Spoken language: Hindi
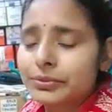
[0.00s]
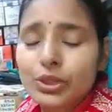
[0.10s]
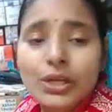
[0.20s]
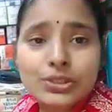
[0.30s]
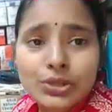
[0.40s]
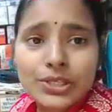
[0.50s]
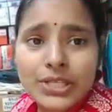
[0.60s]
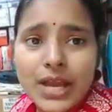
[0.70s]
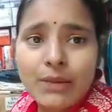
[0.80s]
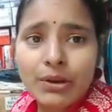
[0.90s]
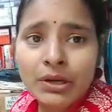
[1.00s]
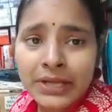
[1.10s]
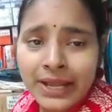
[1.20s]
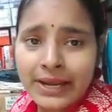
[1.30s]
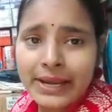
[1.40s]
सोच सोच के हम लोग
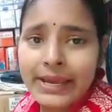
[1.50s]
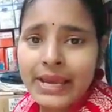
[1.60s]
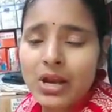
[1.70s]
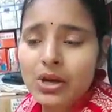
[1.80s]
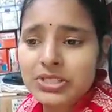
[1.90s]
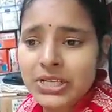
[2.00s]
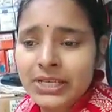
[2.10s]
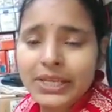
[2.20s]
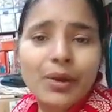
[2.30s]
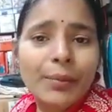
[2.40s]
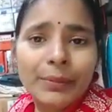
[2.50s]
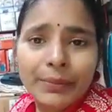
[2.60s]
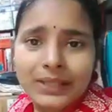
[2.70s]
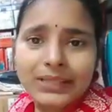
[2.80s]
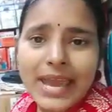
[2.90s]
डर रहे हैं और जिनके ऊपर
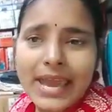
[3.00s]
बीता